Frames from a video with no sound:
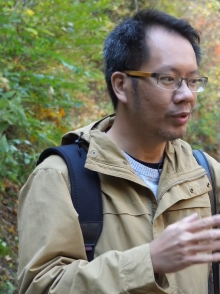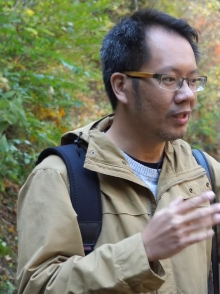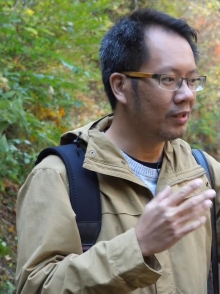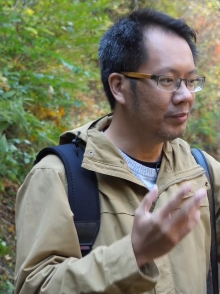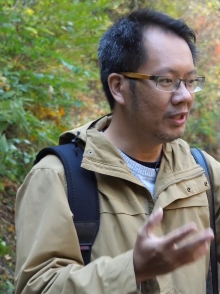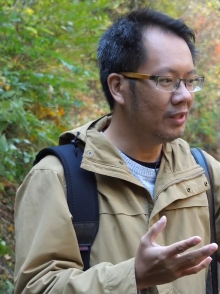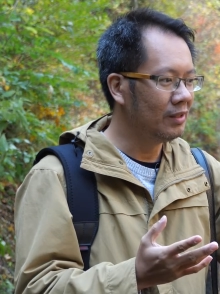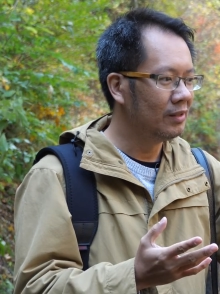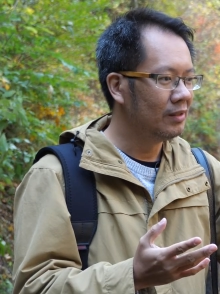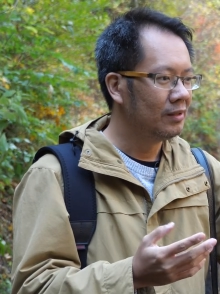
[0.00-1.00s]
kurang lebih
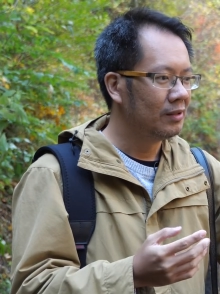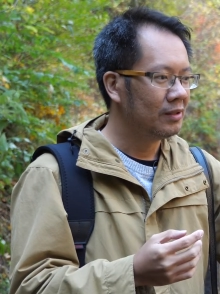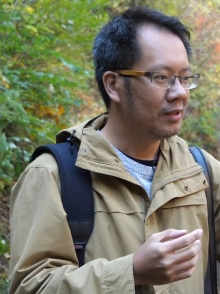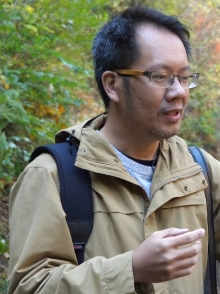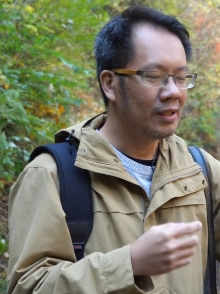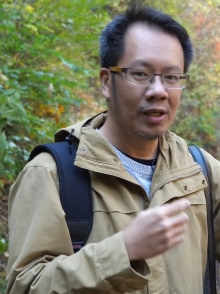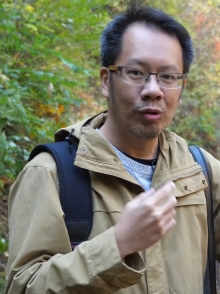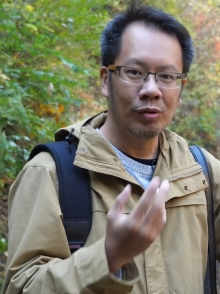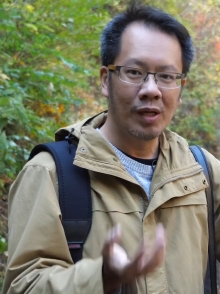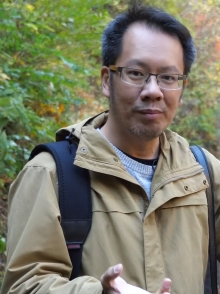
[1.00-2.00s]
tidak
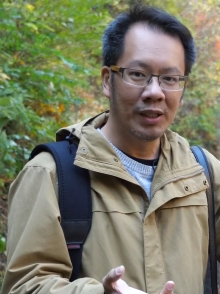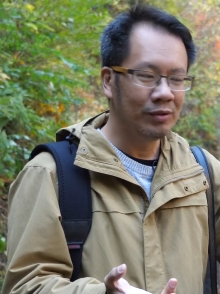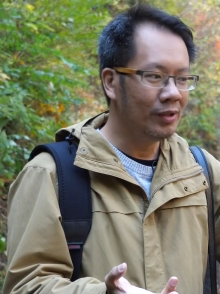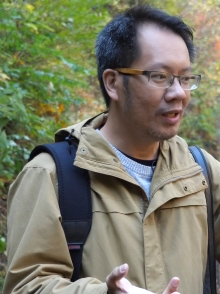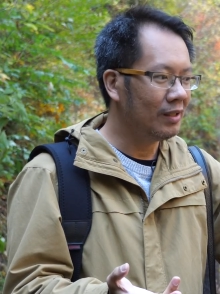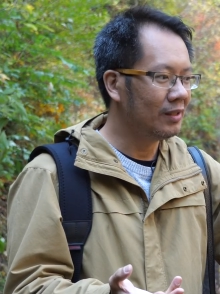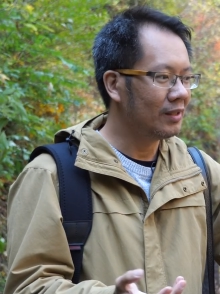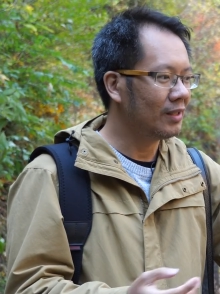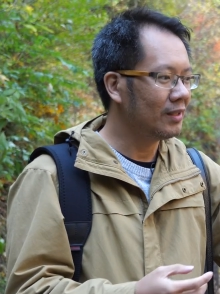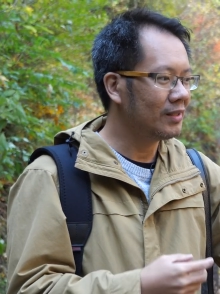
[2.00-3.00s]
terlalu lambat juga
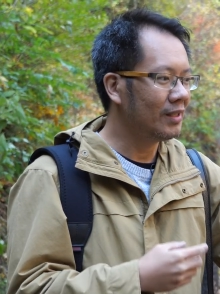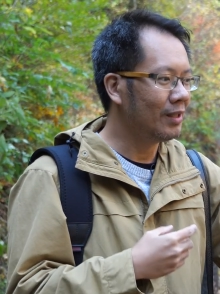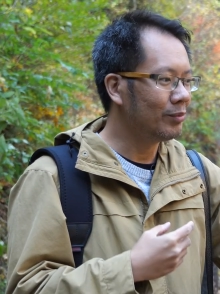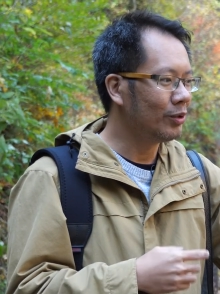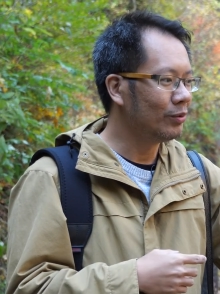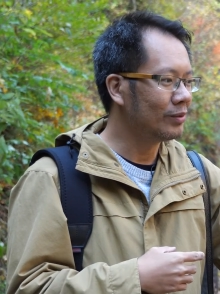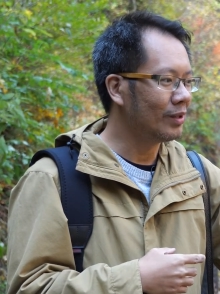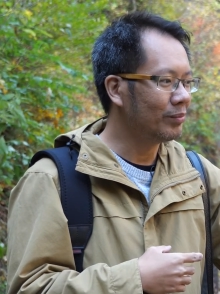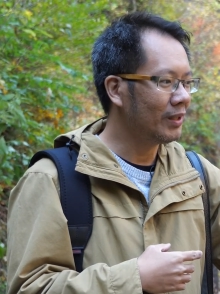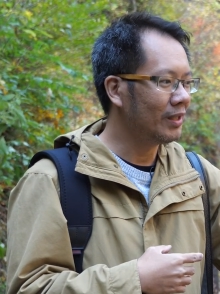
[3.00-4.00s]
karena saya nggak mau
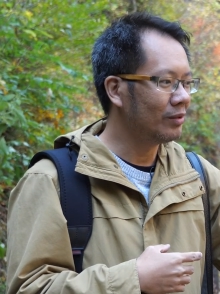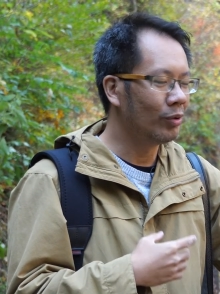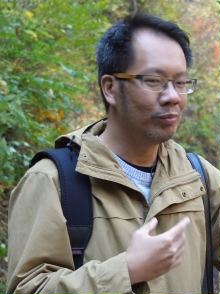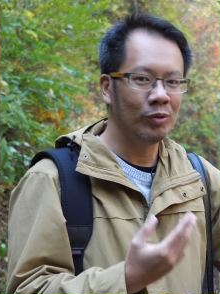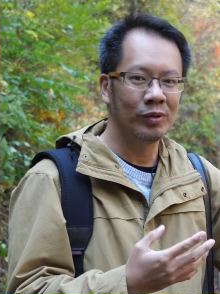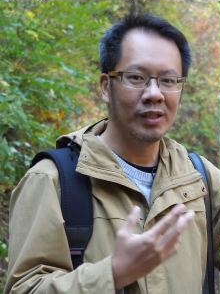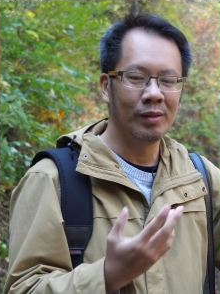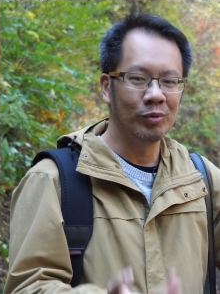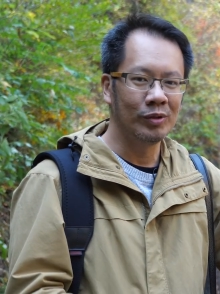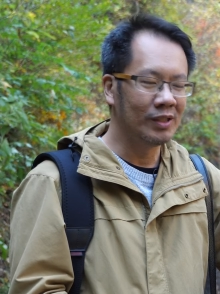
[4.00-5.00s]
sampai
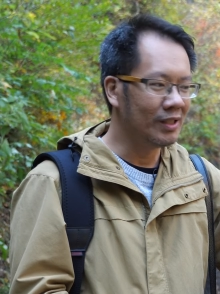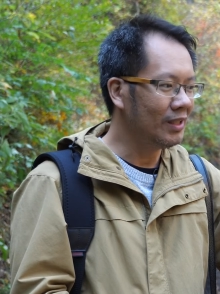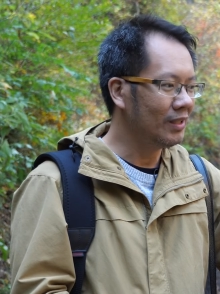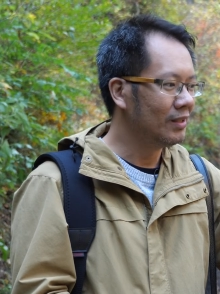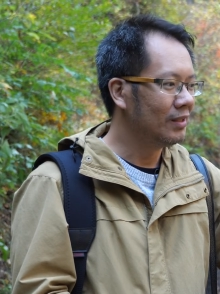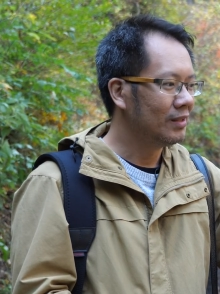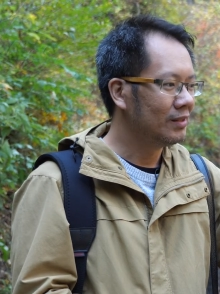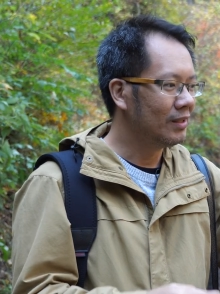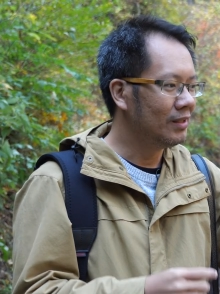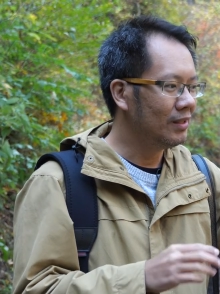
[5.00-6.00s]
20-30 detik
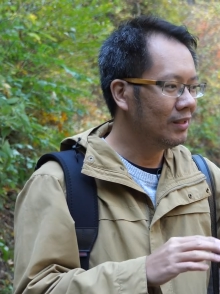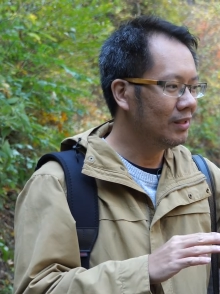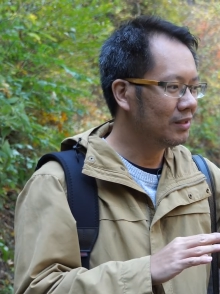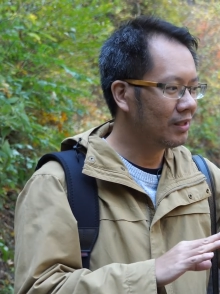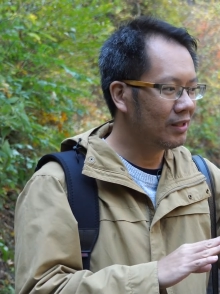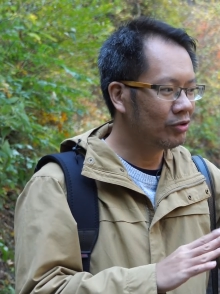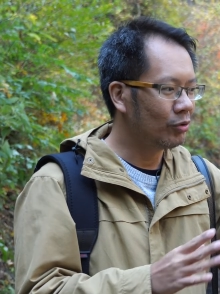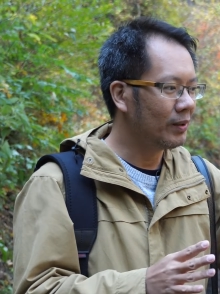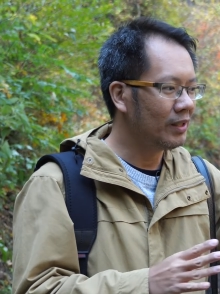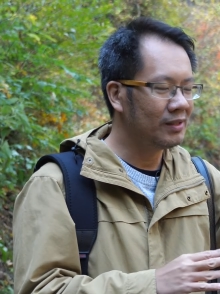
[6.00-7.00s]
jadi saya
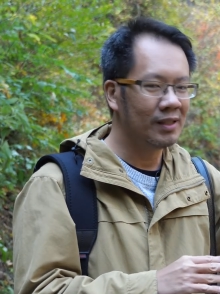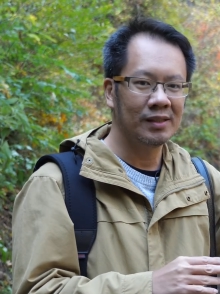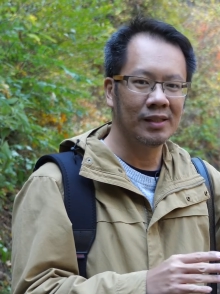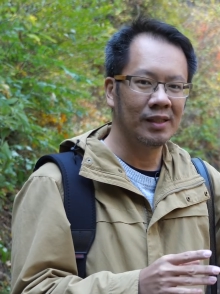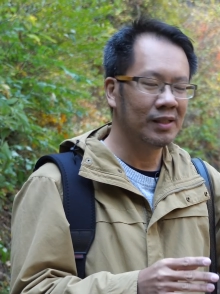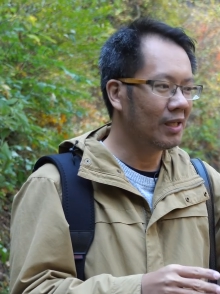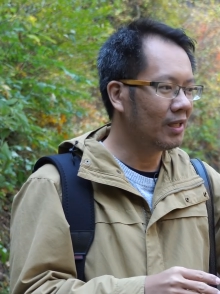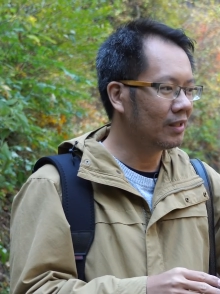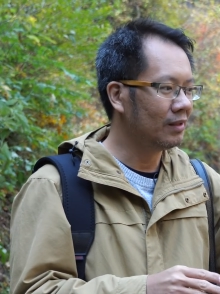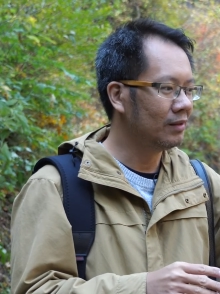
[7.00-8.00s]
coba incar
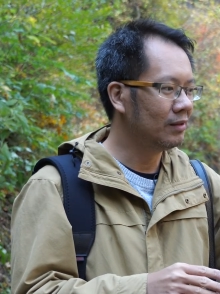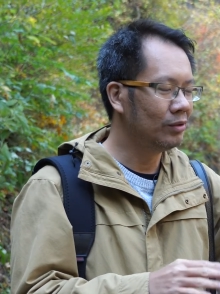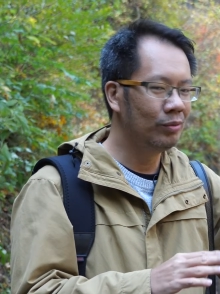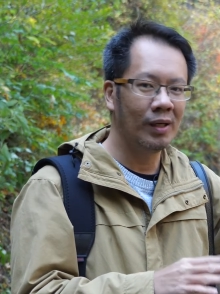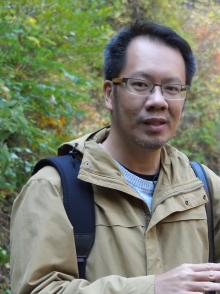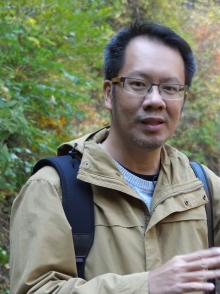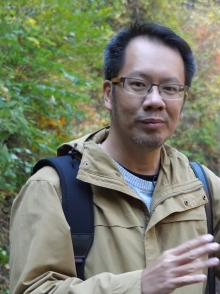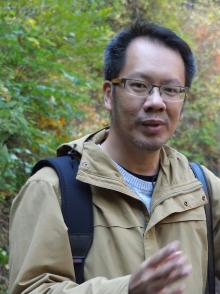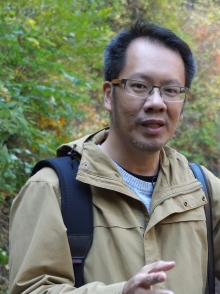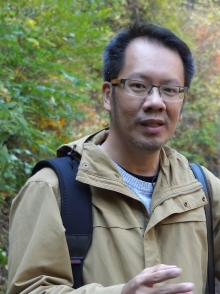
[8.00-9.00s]
sekitar 2
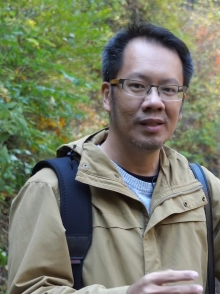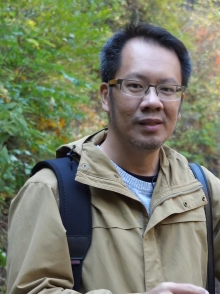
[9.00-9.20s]
sampai